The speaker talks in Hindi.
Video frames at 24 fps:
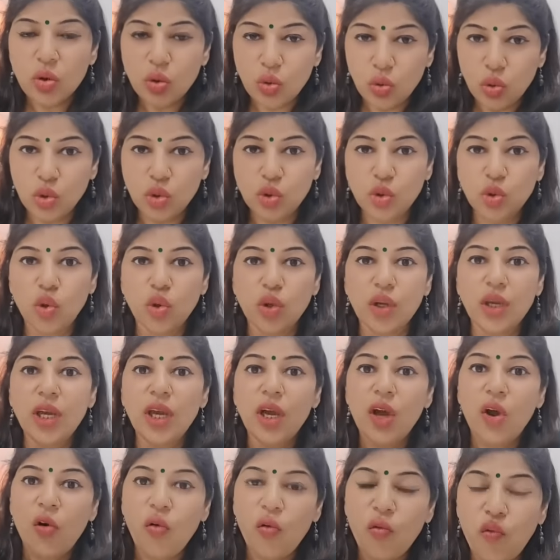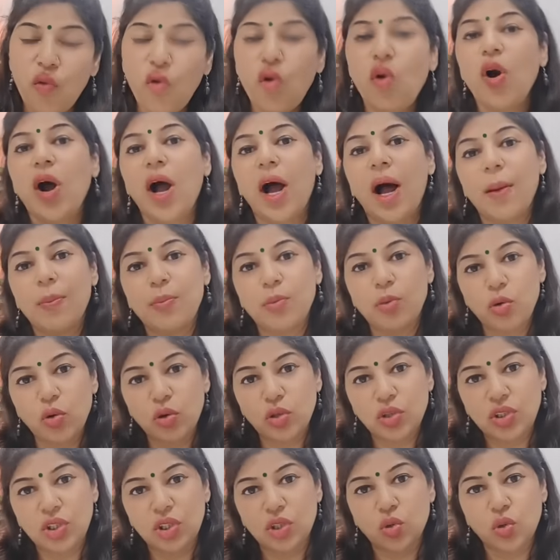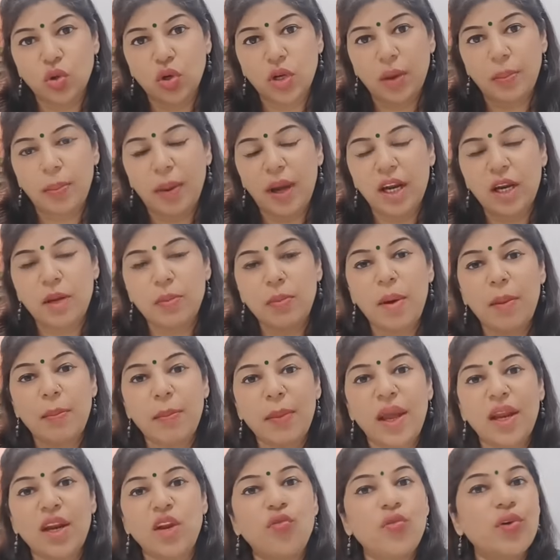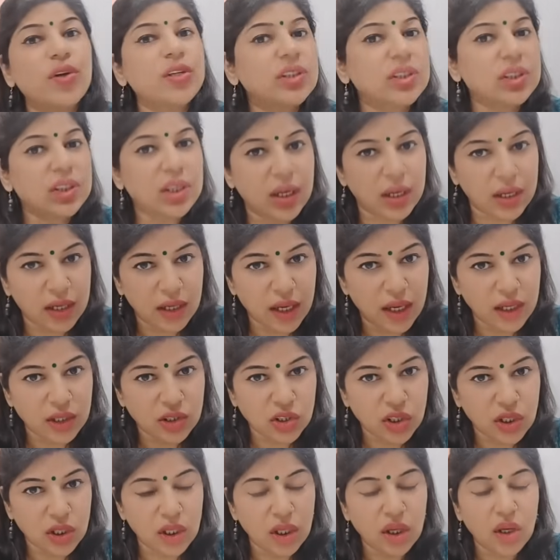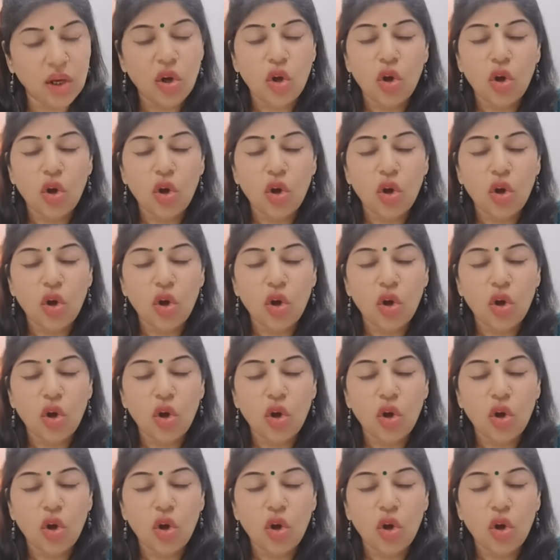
खुश होगी वो आपको चीज़ों के बारे में मैनिफेस्ट करना चाहिए